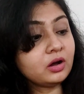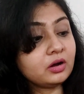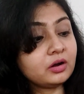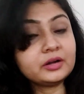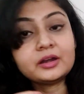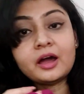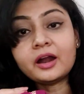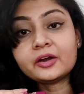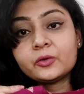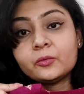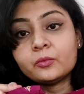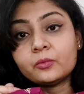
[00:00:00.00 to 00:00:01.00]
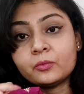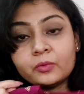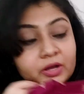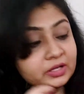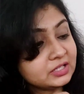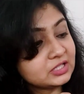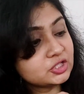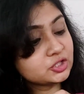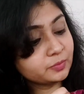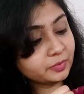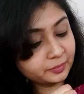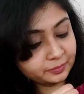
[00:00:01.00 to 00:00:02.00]
डार्क वाइनिश
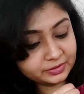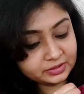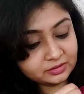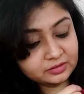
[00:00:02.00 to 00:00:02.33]
पर्पल